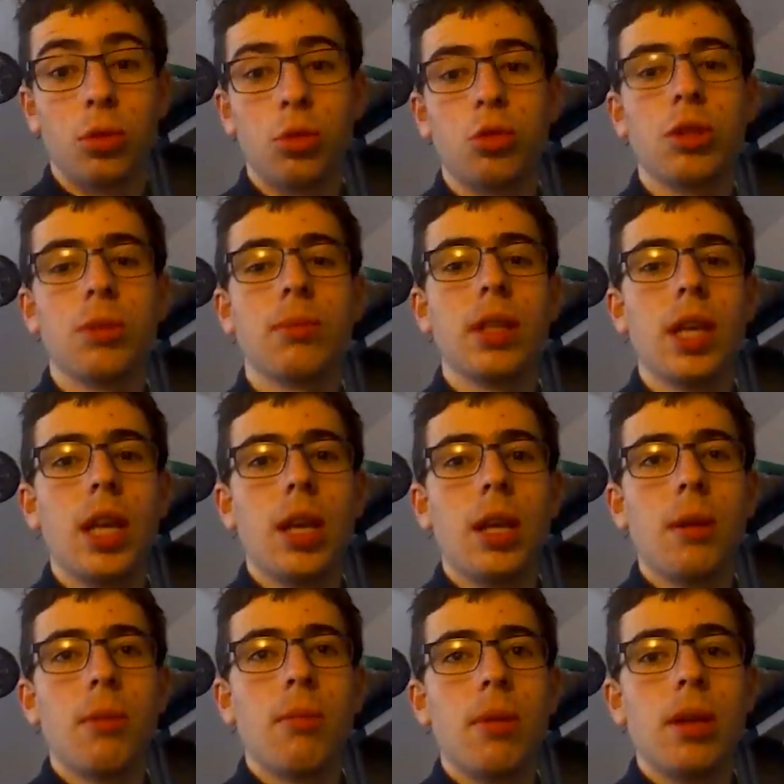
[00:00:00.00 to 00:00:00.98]
le stream,
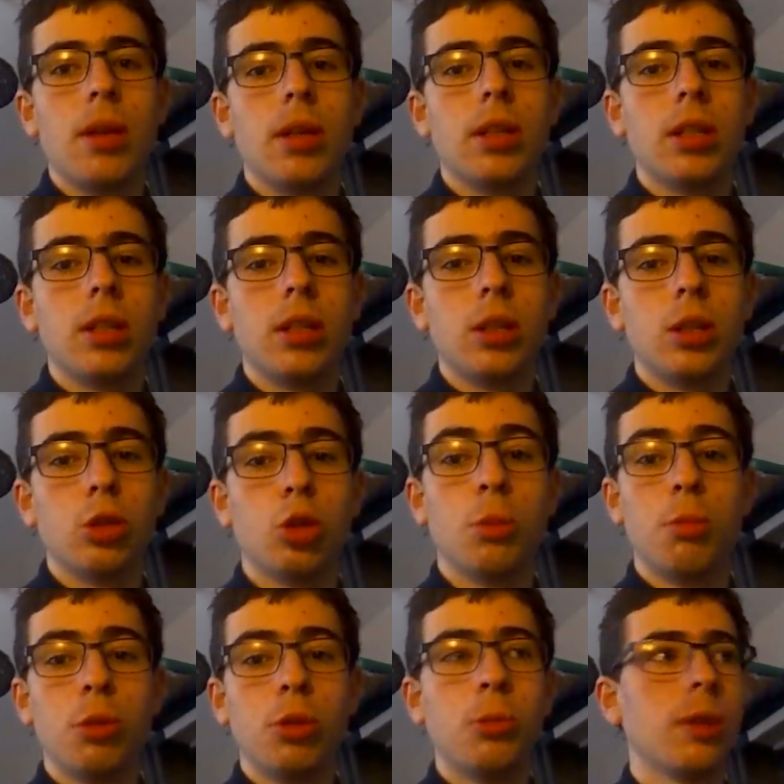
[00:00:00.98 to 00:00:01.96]
mais euh, je
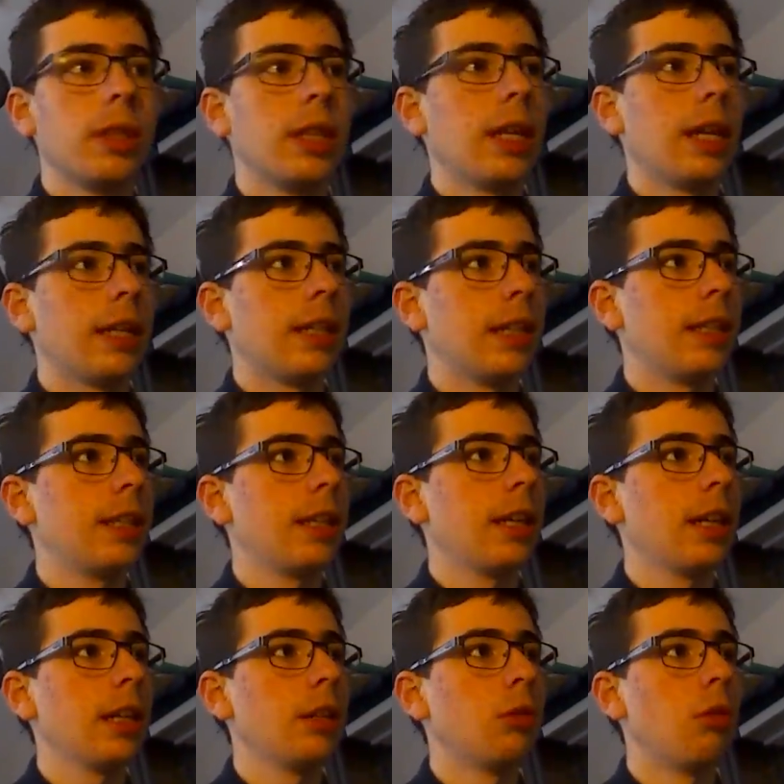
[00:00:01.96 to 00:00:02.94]
peux demander à
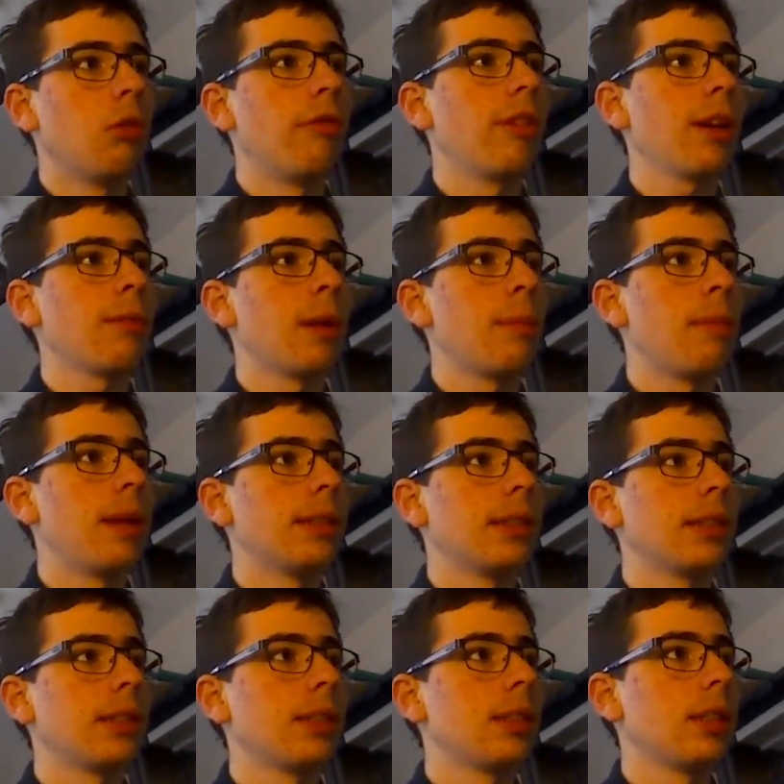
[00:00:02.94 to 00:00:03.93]
quelqu'un de le faire à ma
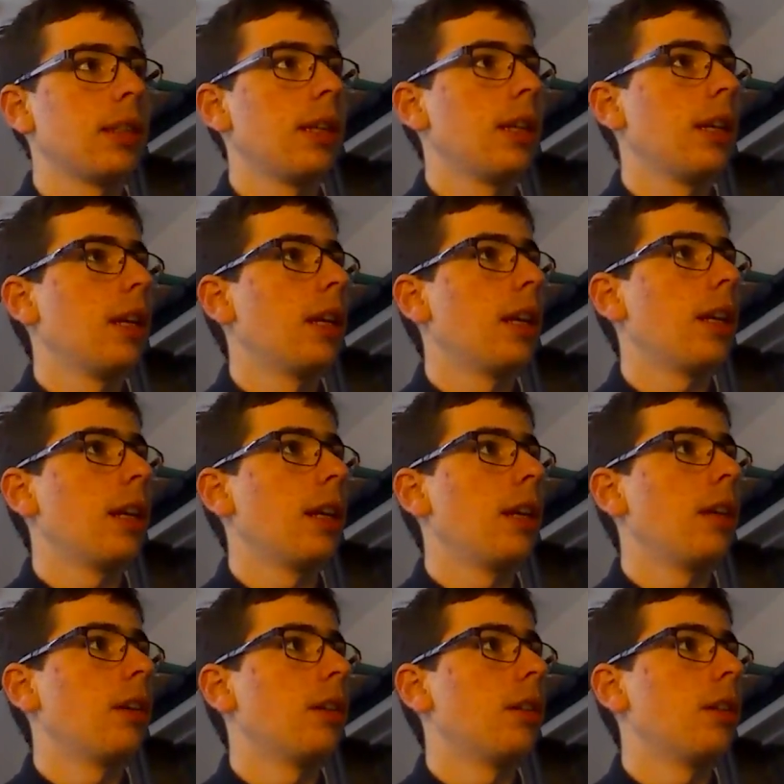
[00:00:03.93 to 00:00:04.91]
place.
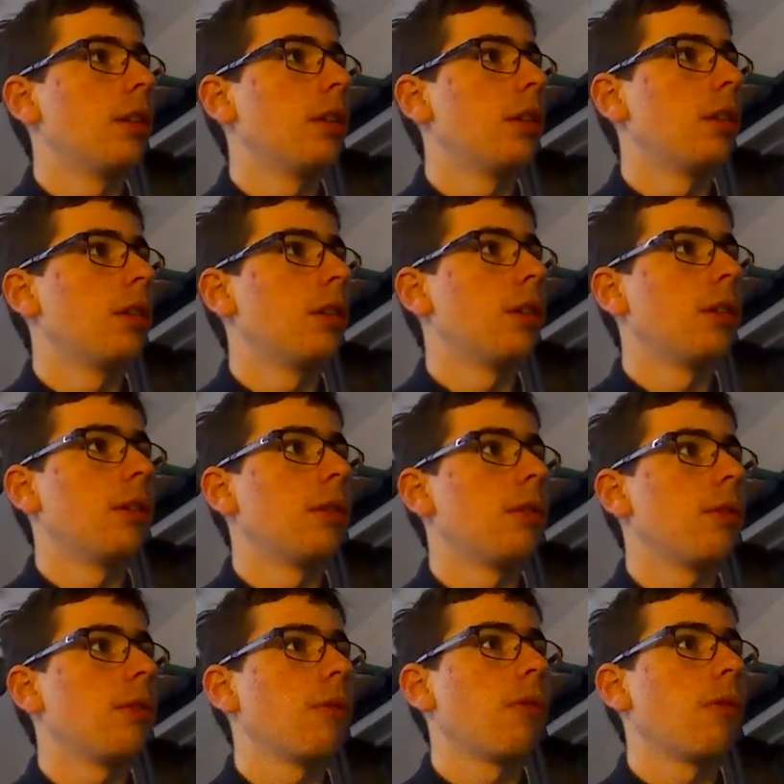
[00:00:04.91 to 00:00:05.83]
Et ouais,